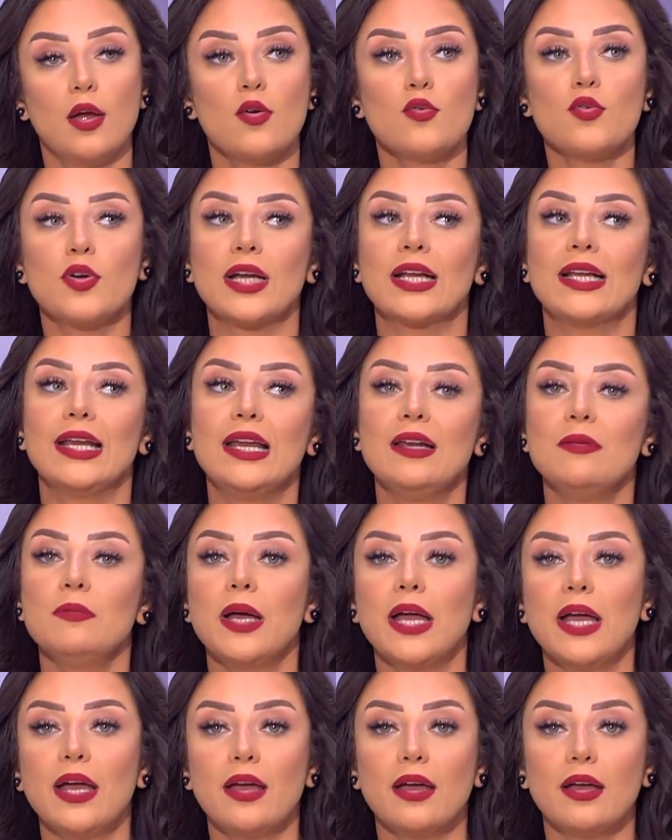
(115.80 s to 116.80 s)
في خلال
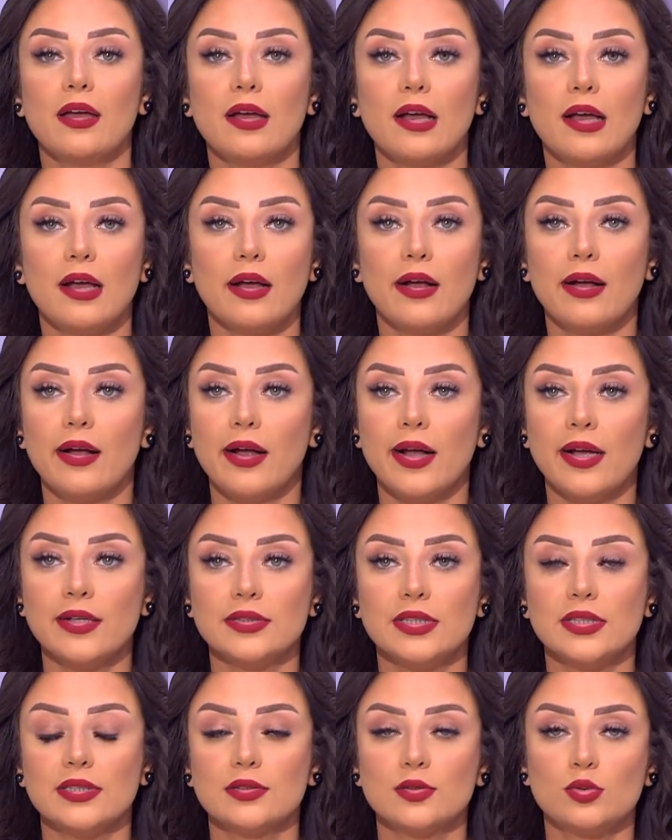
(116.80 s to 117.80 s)
ما
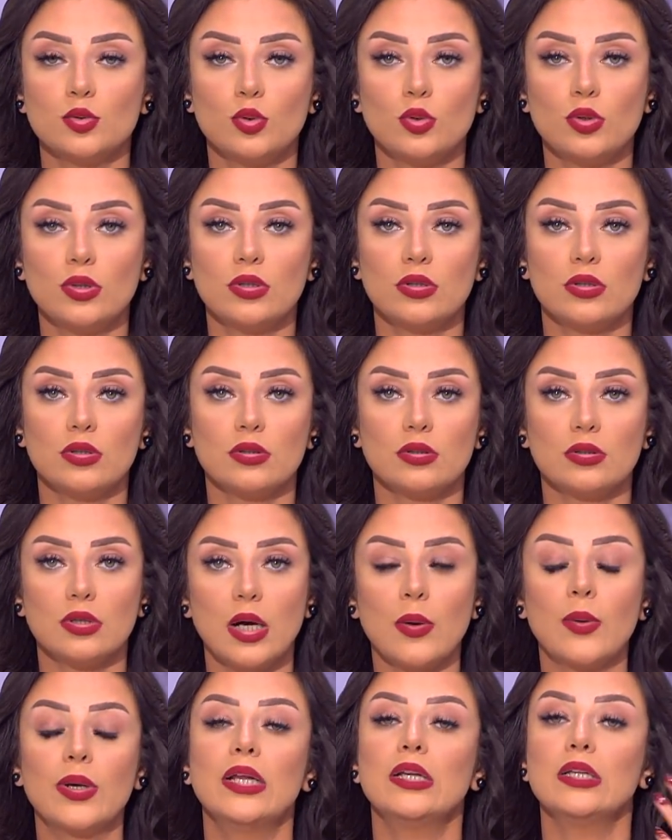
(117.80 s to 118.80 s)
هذا الزوج
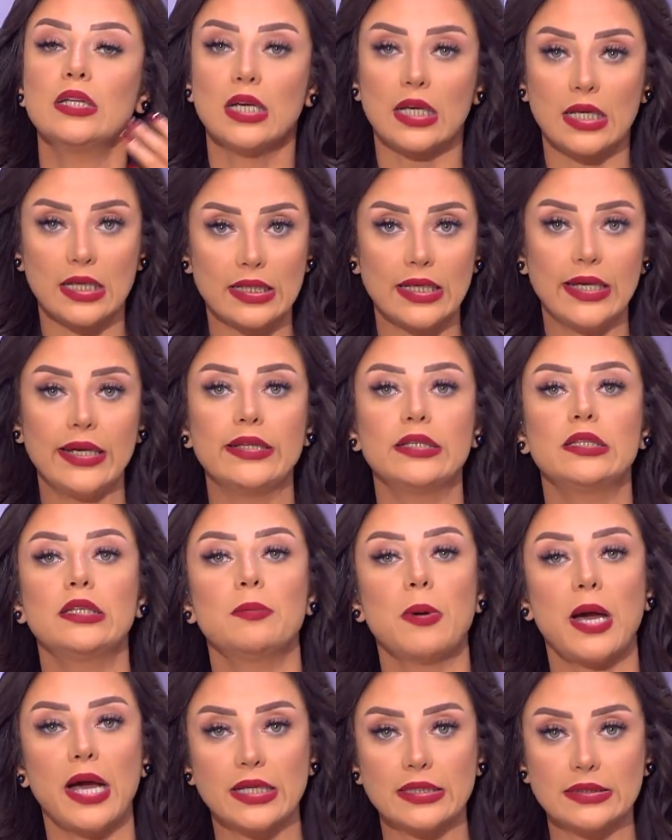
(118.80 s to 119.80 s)
اولا خناقات
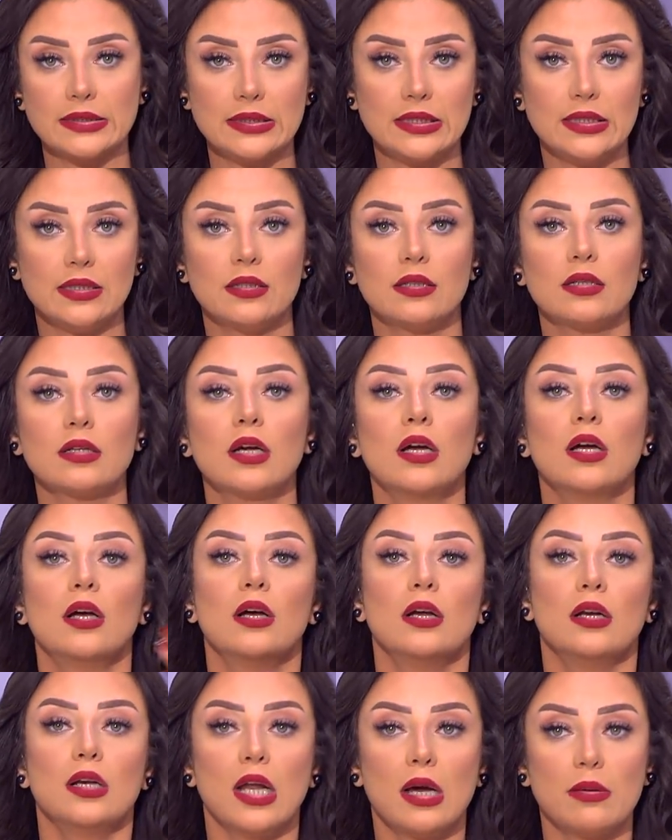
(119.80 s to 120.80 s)
بقى كتير
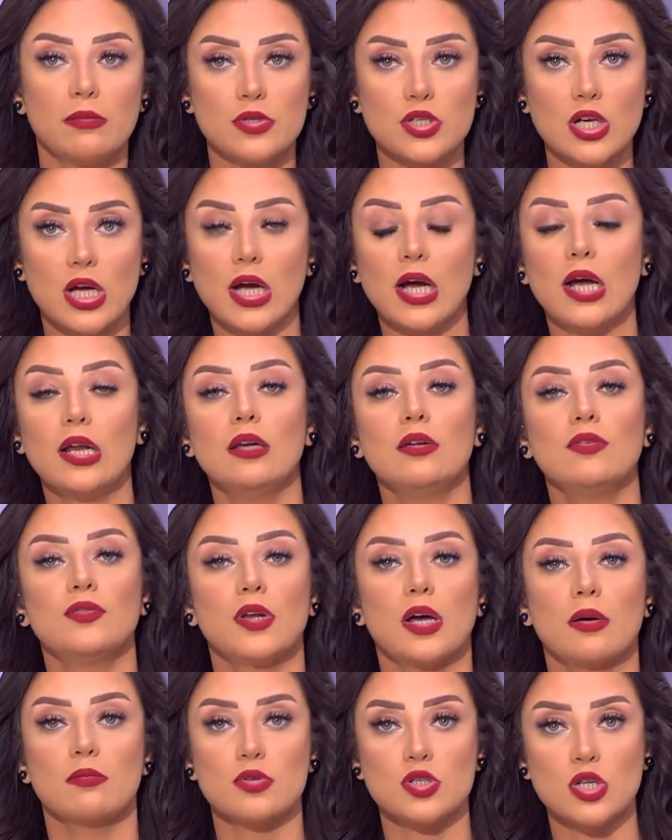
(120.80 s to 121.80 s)
لا مش هخلف
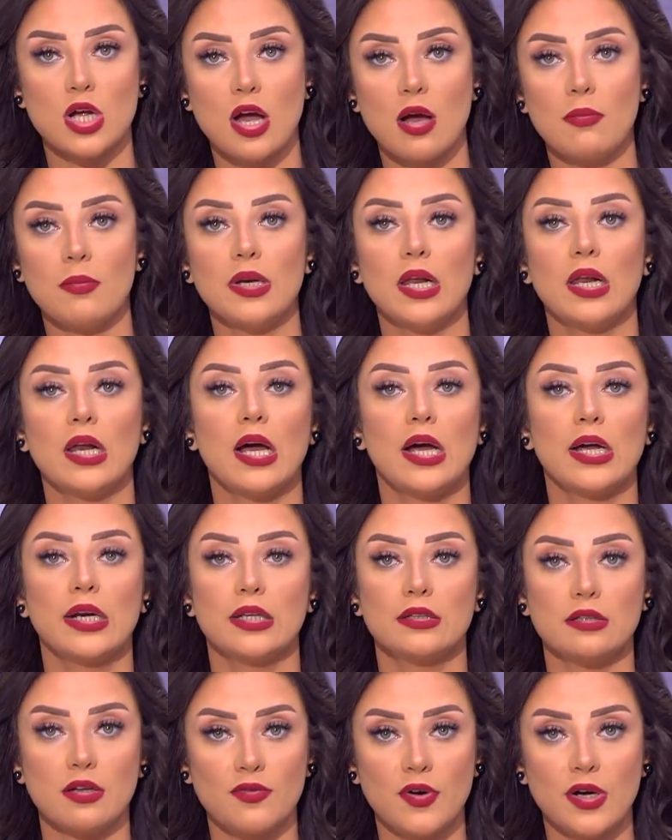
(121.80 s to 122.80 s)
مش هعمل لا احنا
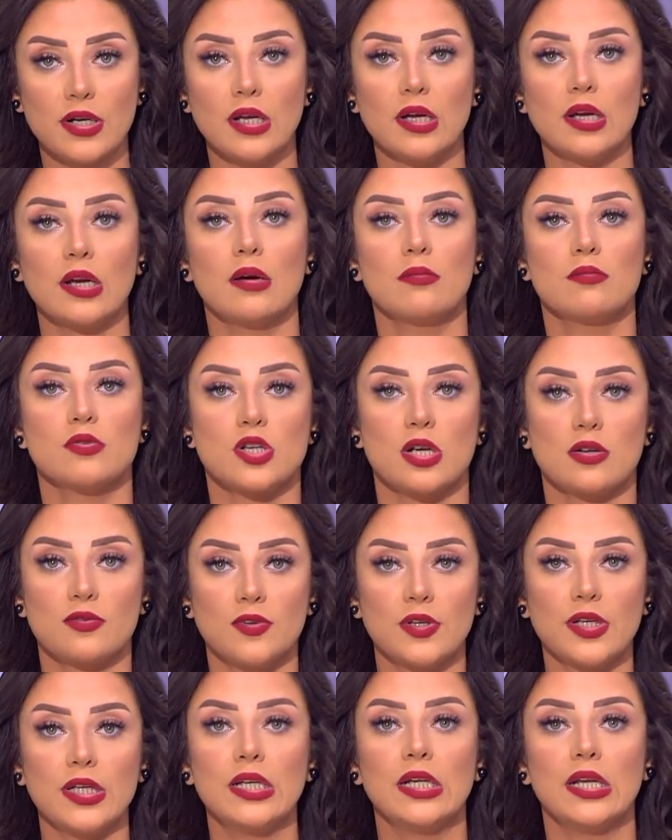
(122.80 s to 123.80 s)
اتفقنا لا مش
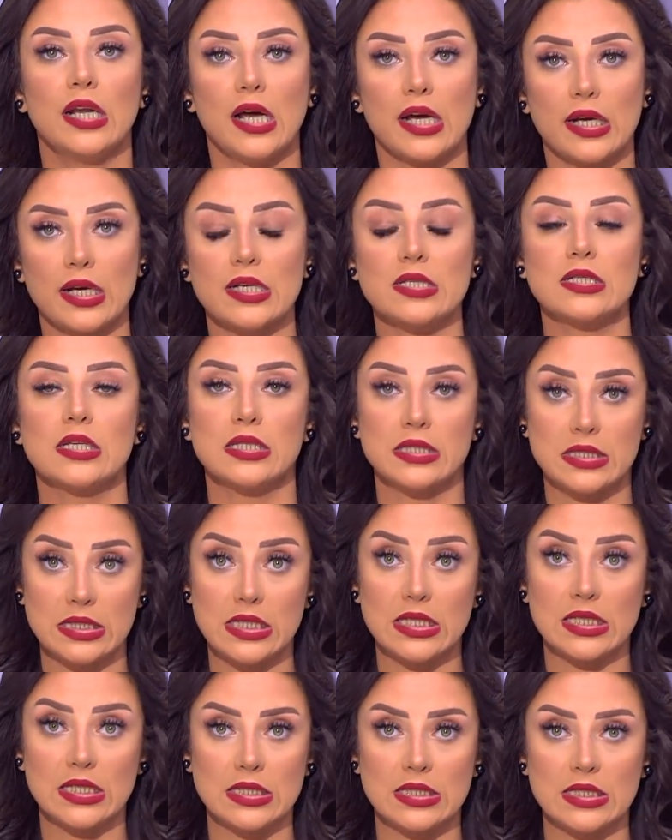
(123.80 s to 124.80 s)
عارفه ايه لا كذا
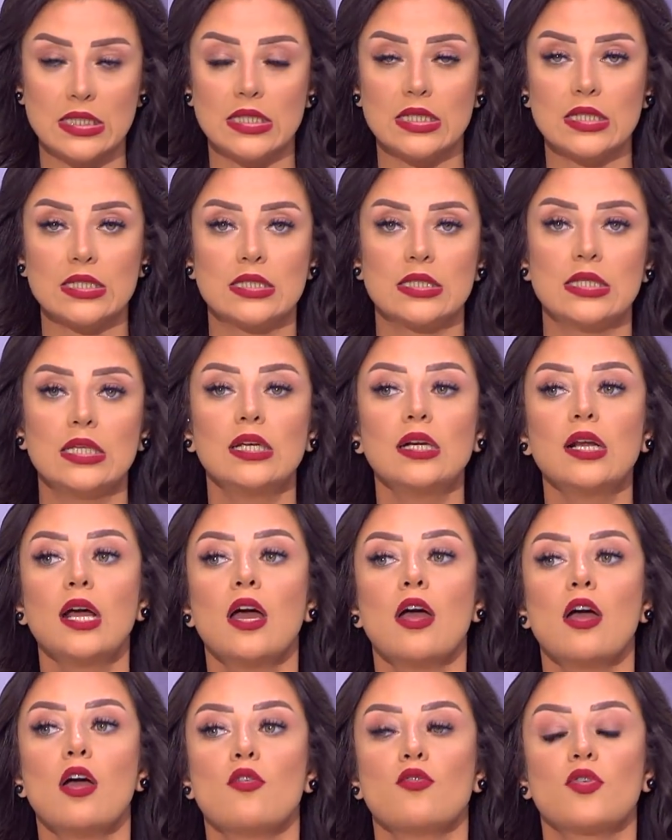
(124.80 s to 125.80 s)
كتير كتير كتير
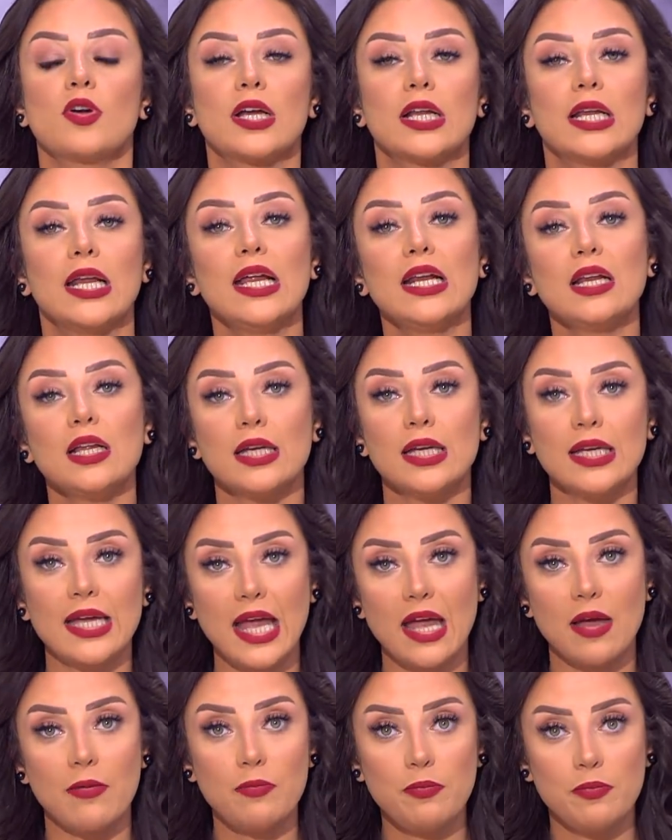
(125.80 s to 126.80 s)
في خلال
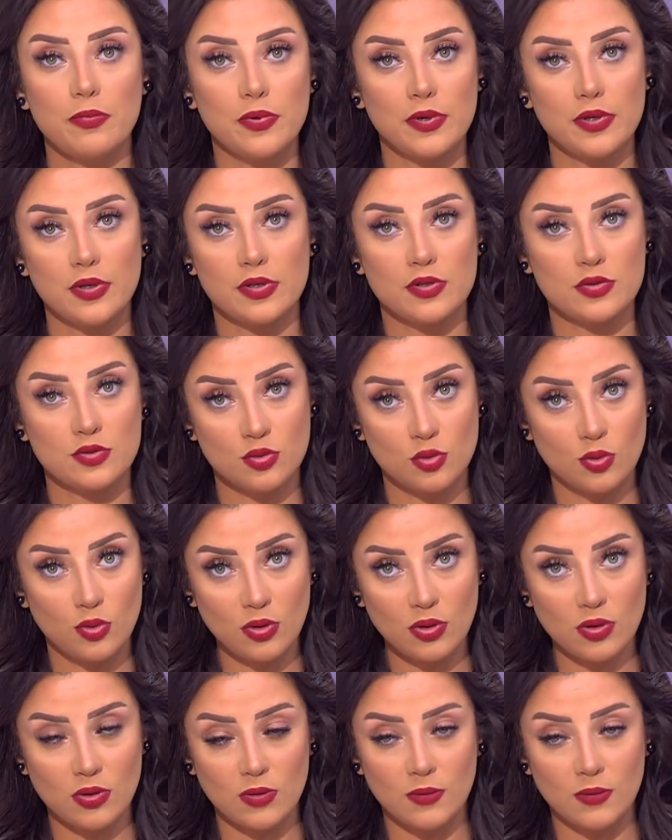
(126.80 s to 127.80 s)
غياب الزوج